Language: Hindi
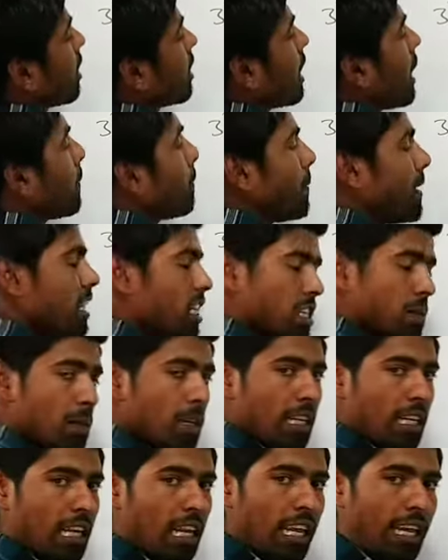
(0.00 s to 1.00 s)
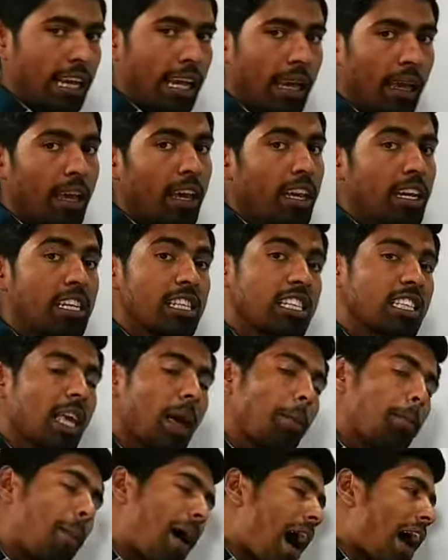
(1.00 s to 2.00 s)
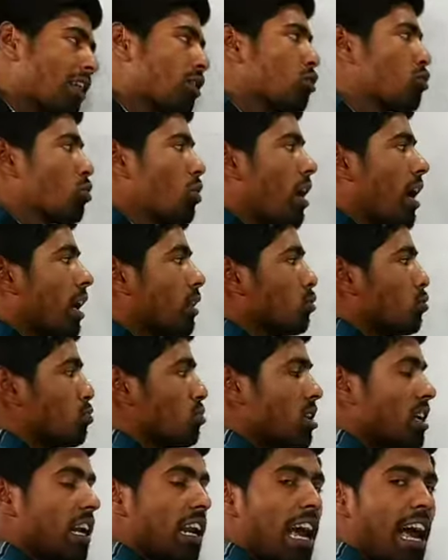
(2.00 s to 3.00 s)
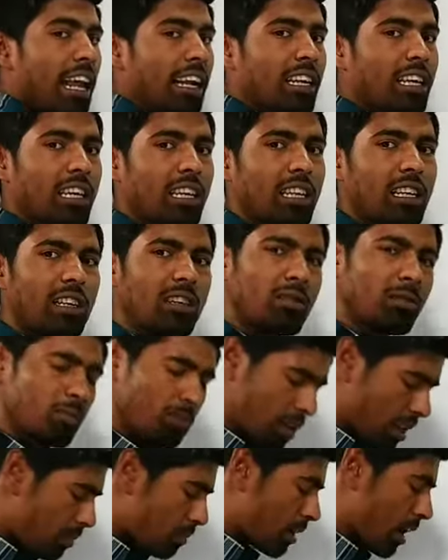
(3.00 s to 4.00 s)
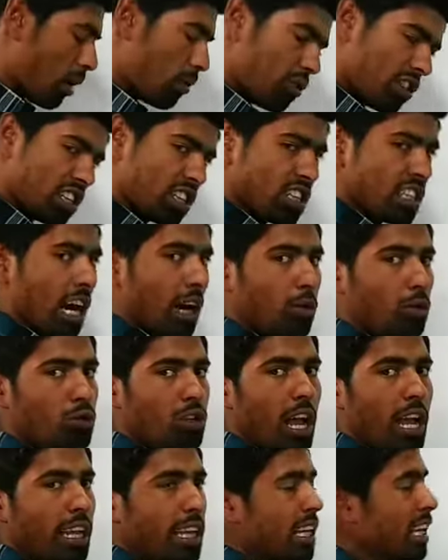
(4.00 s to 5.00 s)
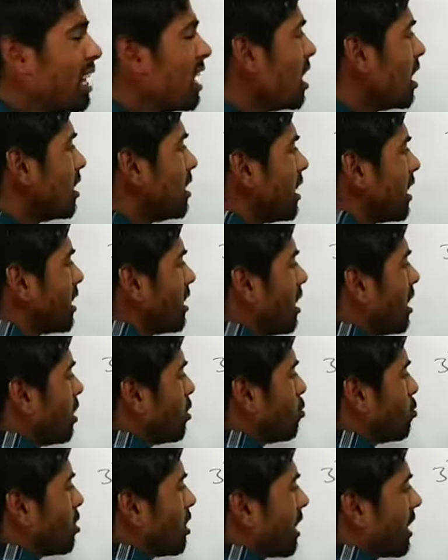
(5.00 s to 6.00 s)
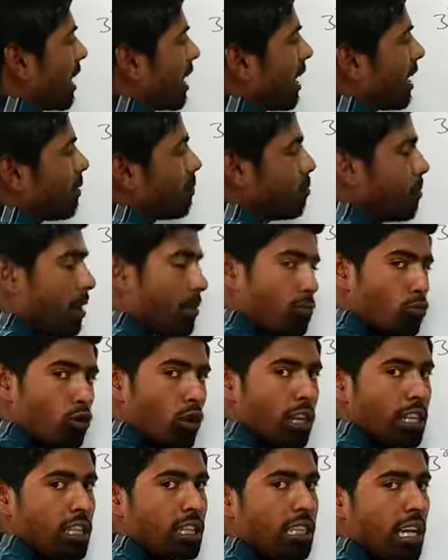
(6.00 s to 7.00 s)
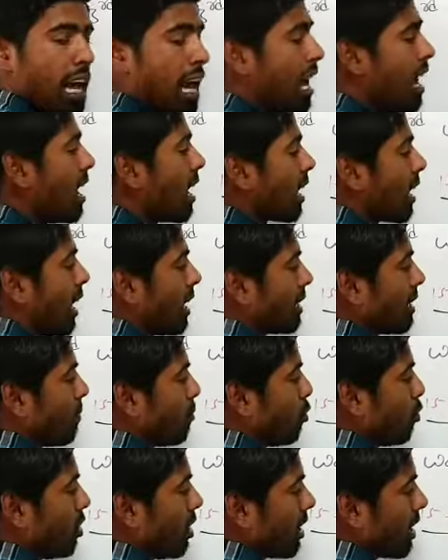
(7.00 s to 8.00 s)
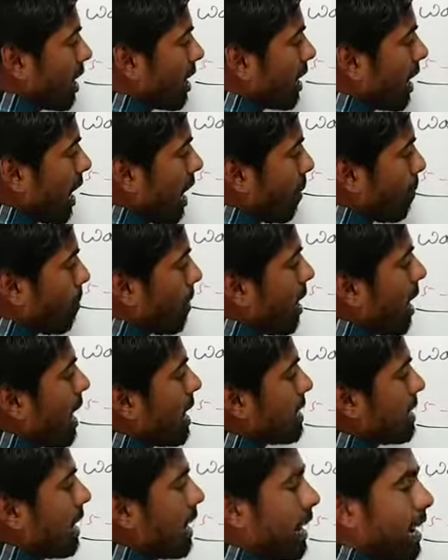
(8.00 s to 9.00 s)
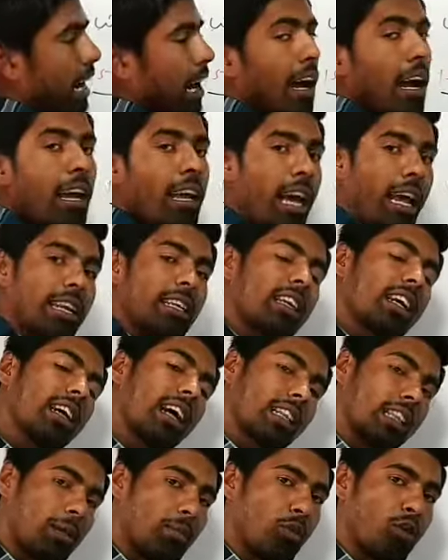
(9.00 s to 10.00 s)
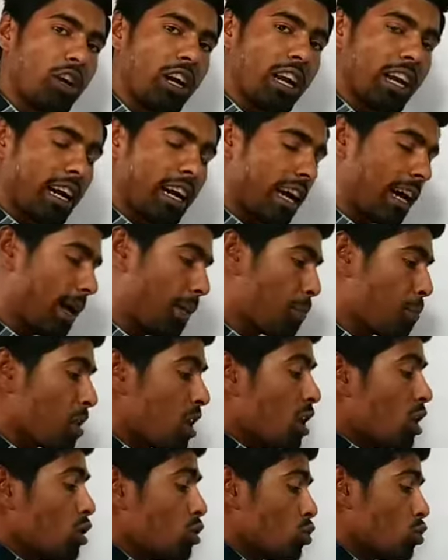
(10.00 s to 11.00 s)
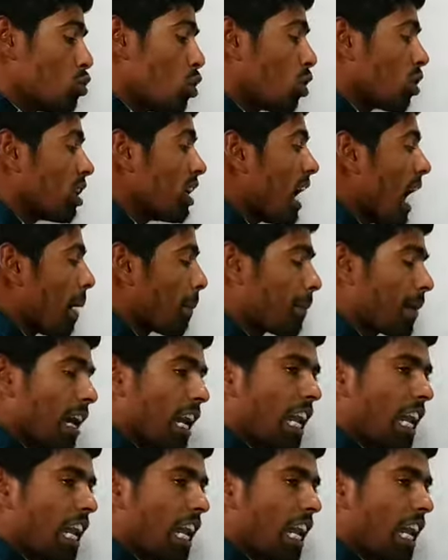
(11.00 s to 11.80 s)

के बीच में निकलेंगे इसके बाद जो है दूसरी लहर की मतलब डाउनिंग स्टार्ट हो जाएगी धीरे धीरे दूसरे सेकेंड वेव जो है इसका खत्म होने के करार पर आ जाएगा यानी कि खत्म होने लगेगा जो कि आपका